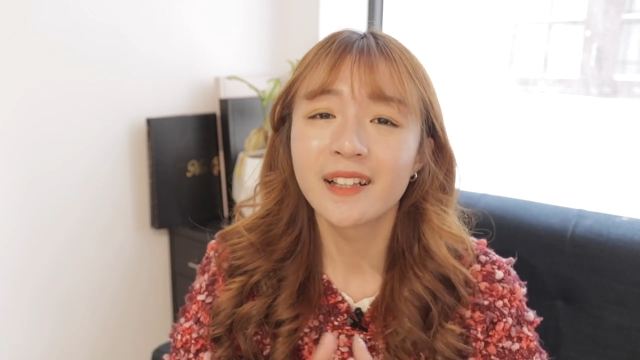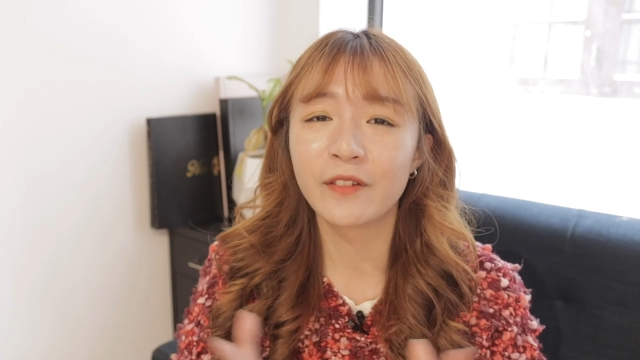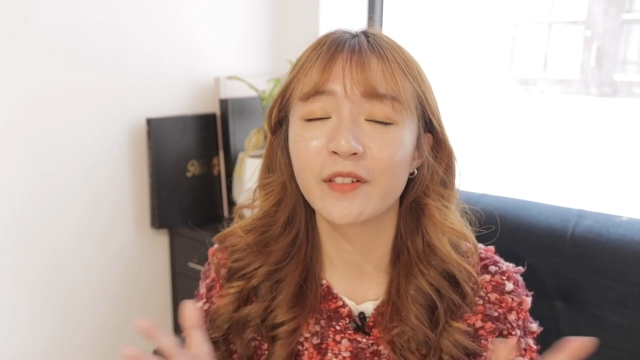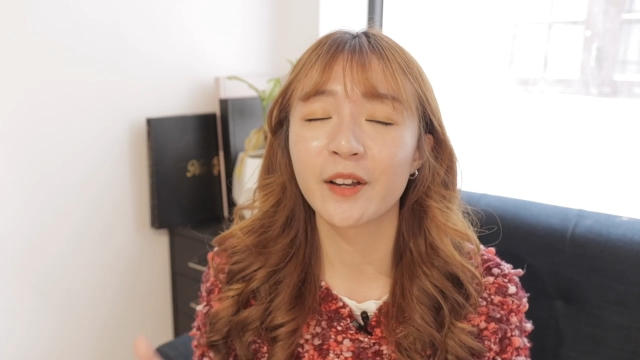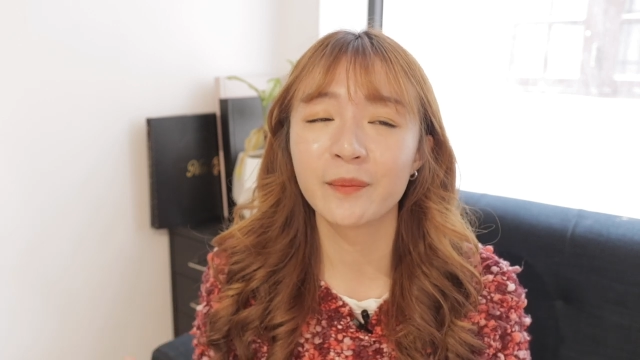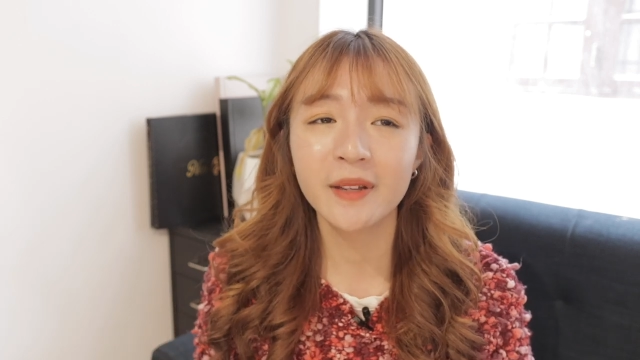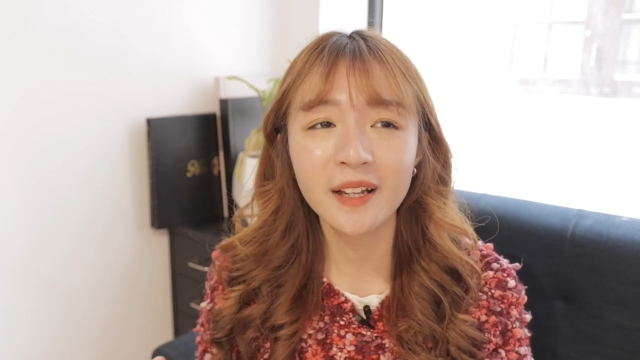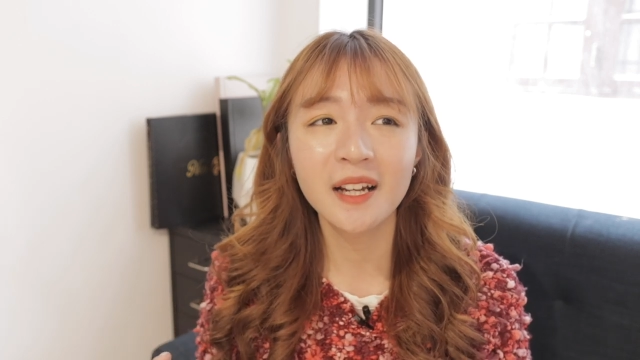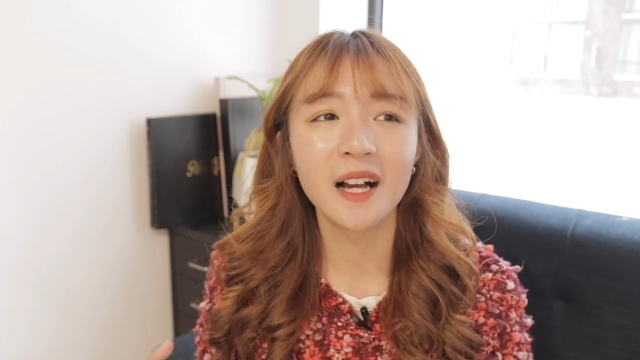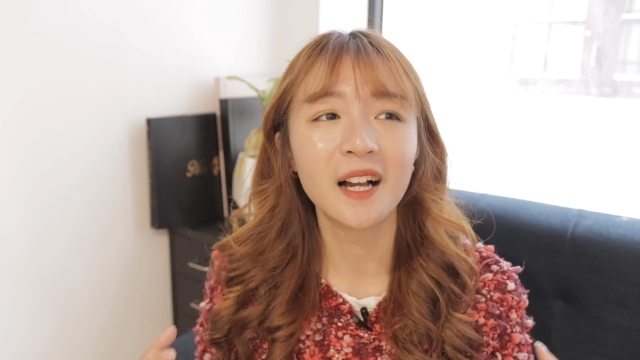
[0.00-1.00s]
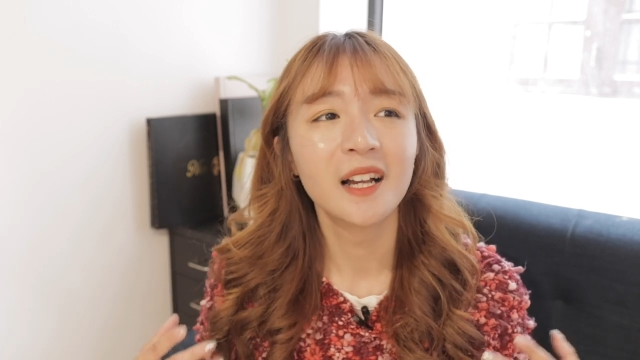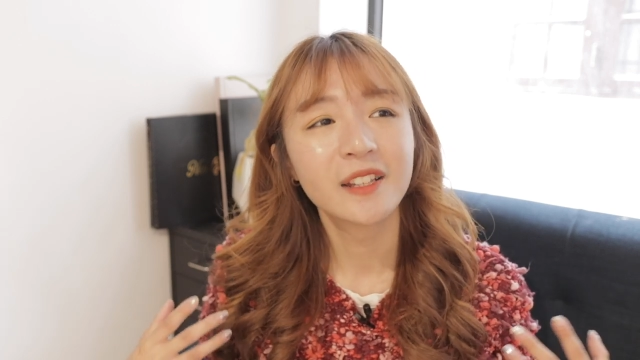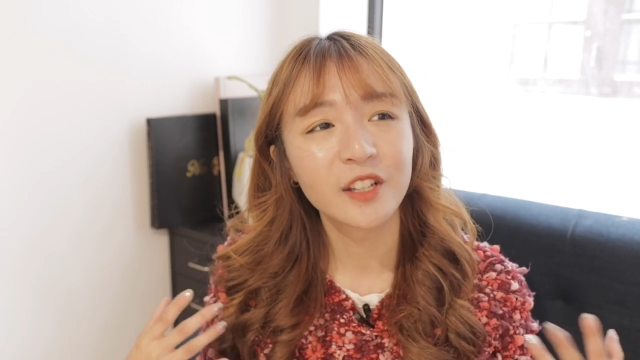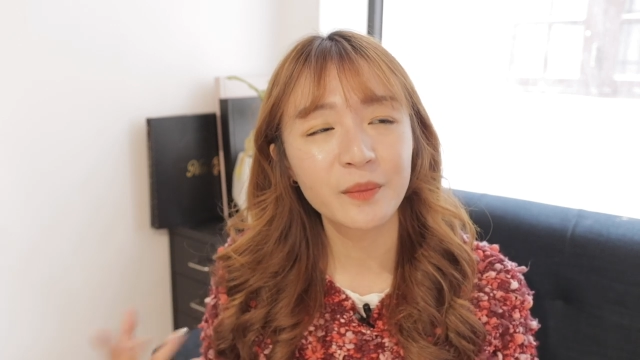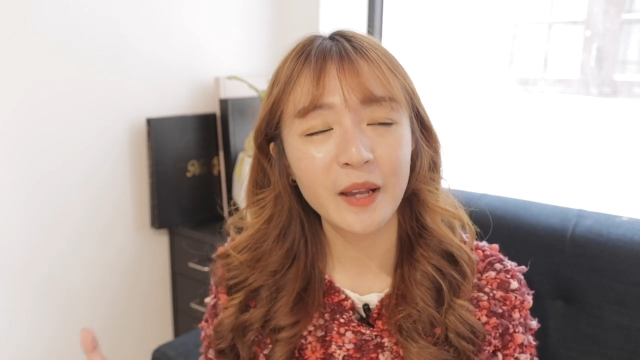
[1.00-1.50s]
Tại vì Gà biết là
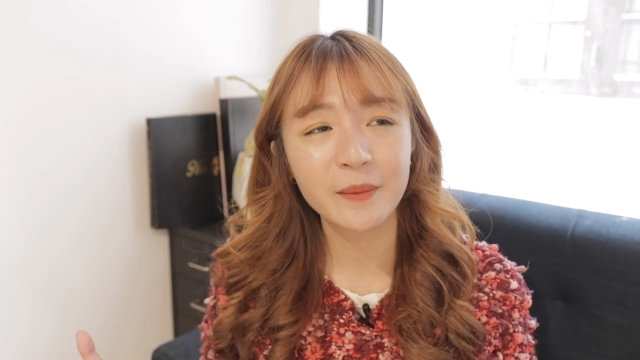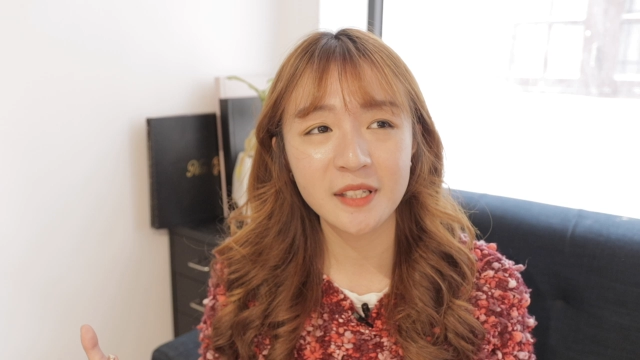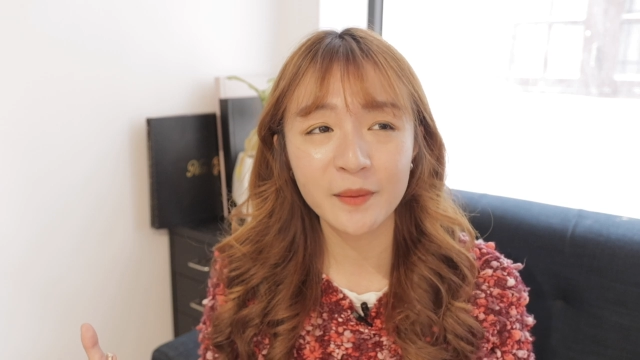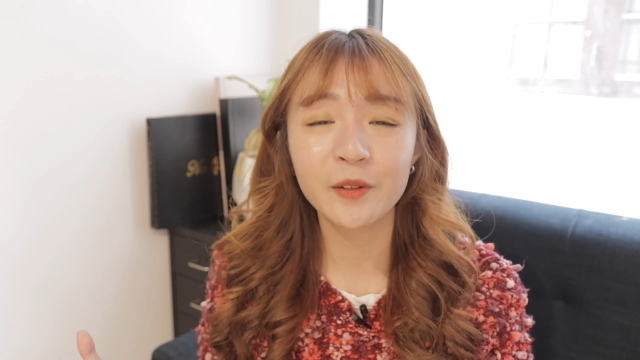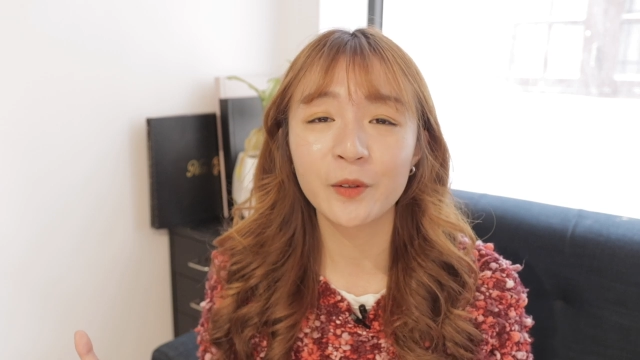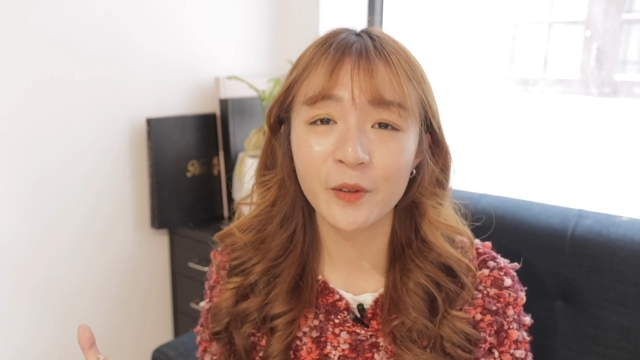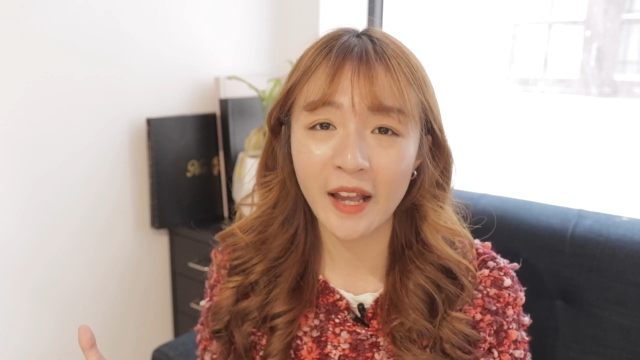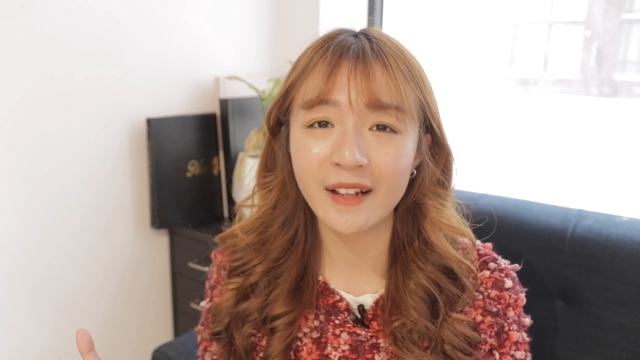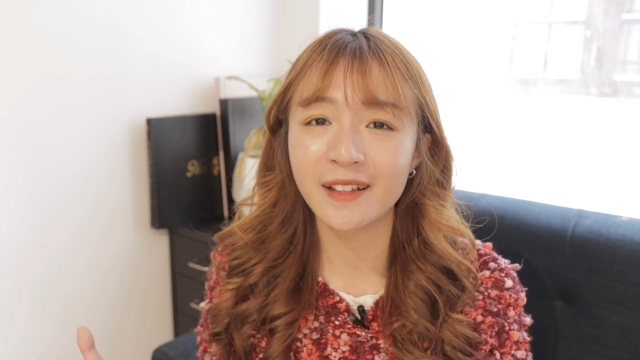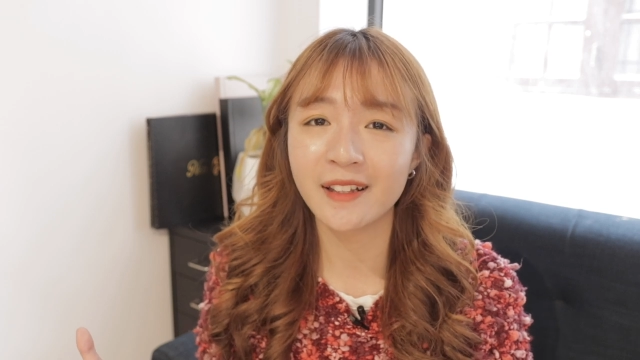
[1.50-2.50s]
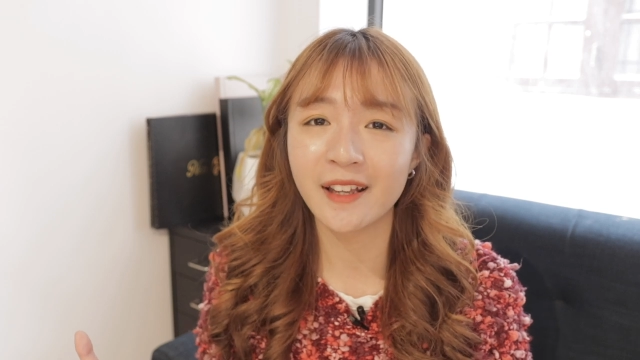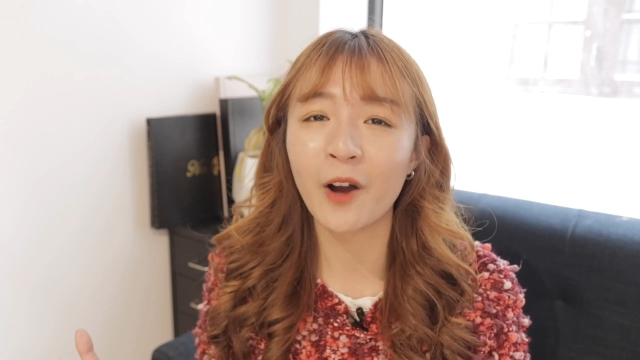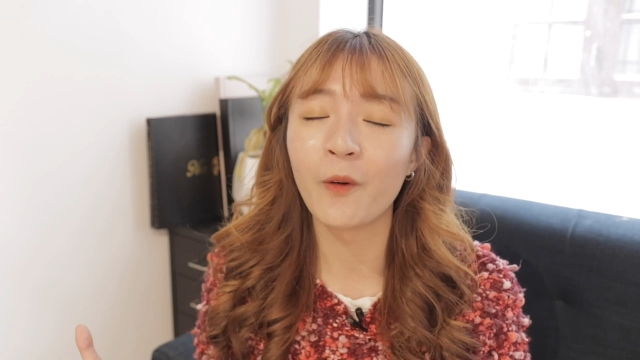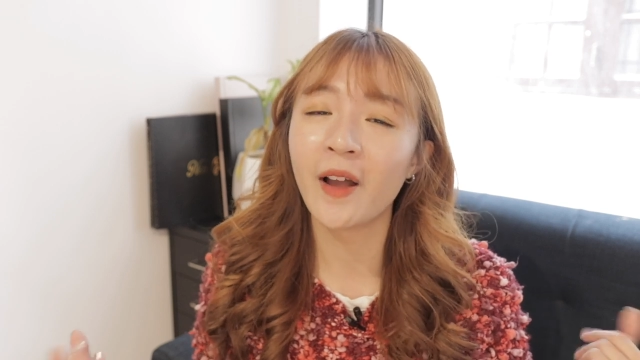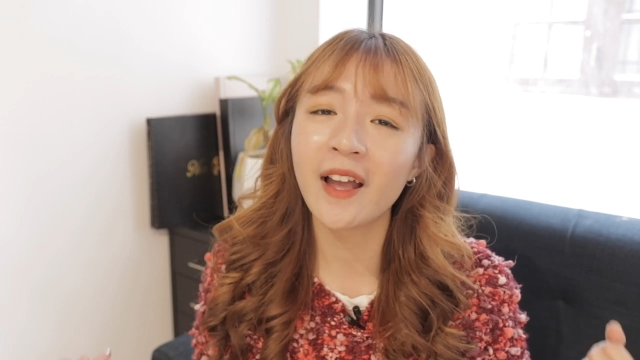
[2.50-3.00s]
những bạn mà xem kênh của Gà thì
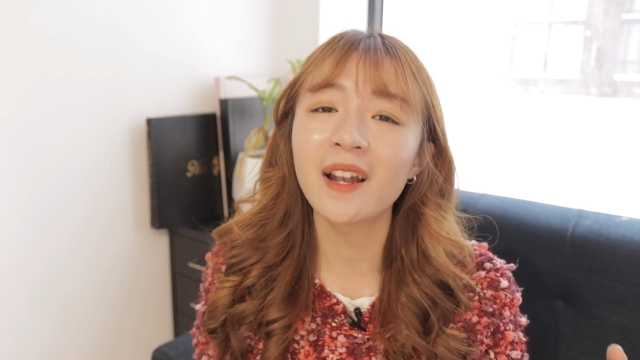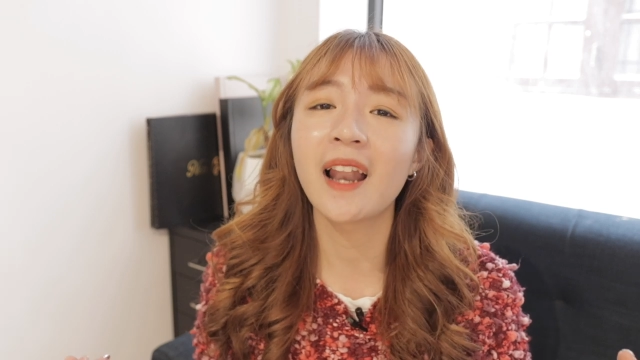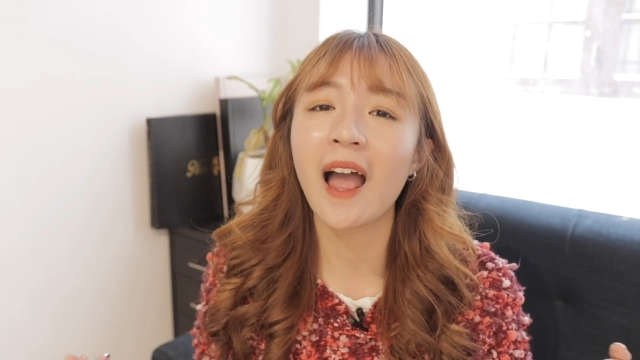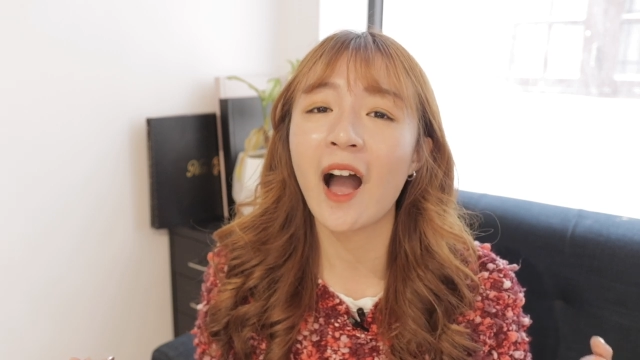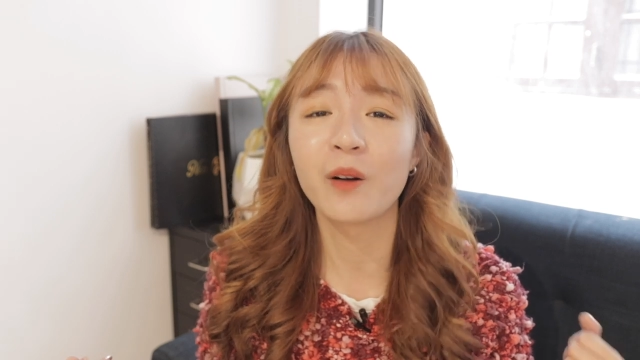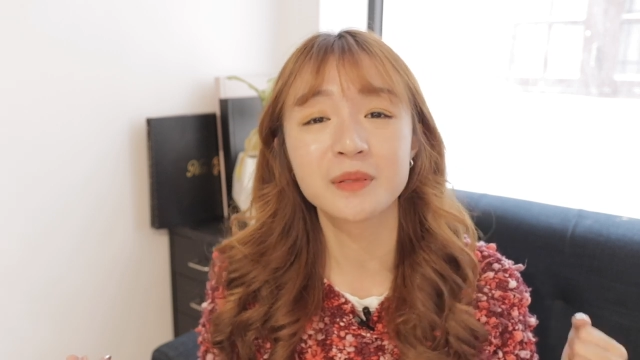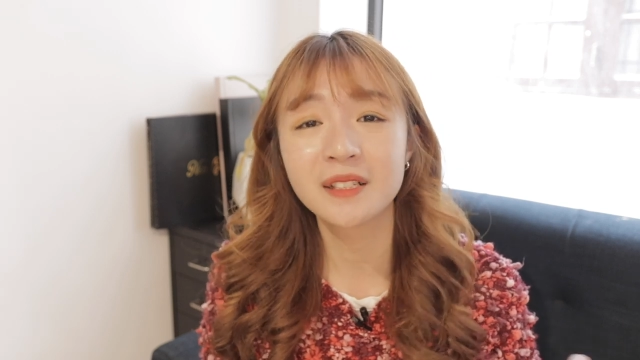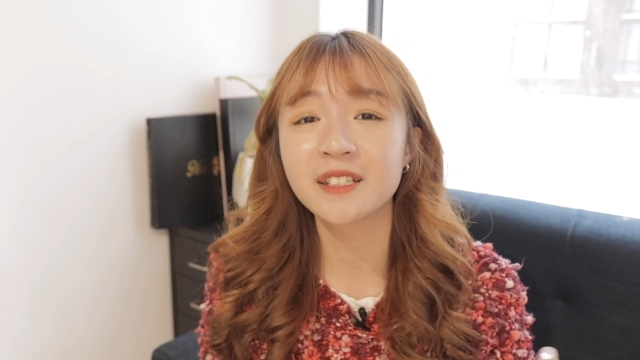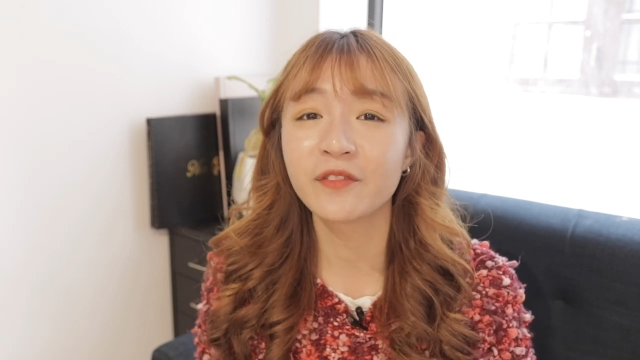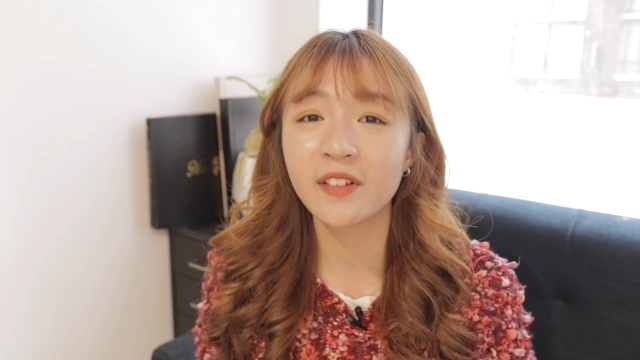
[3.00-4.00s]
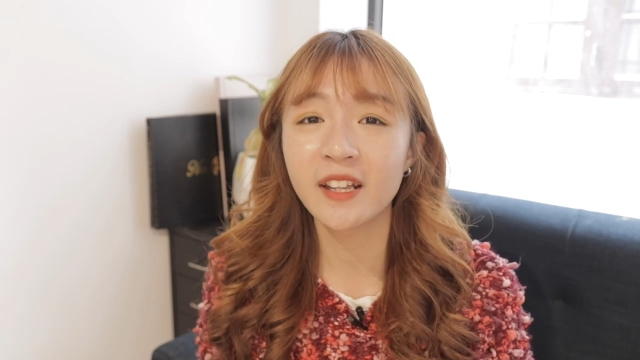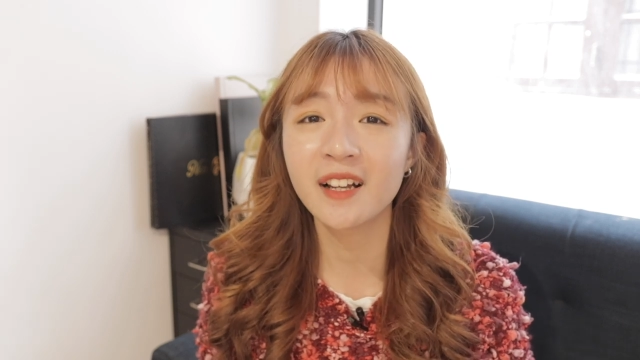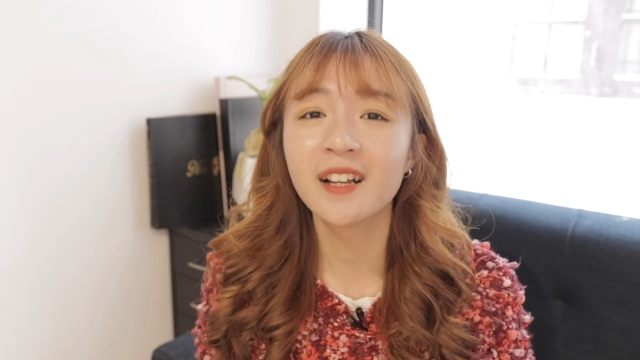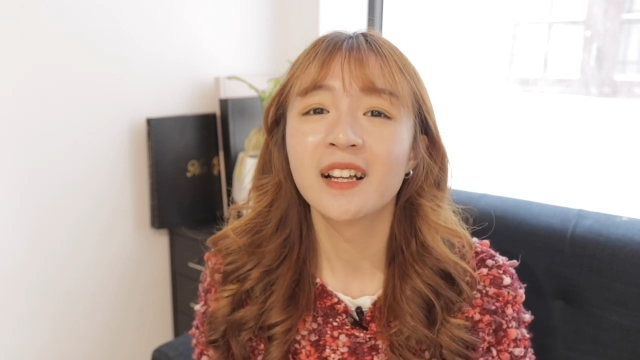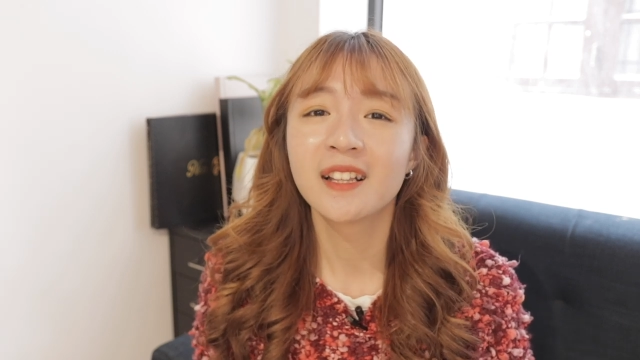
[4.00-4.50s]
hầu hết là học sinh sinh viên á,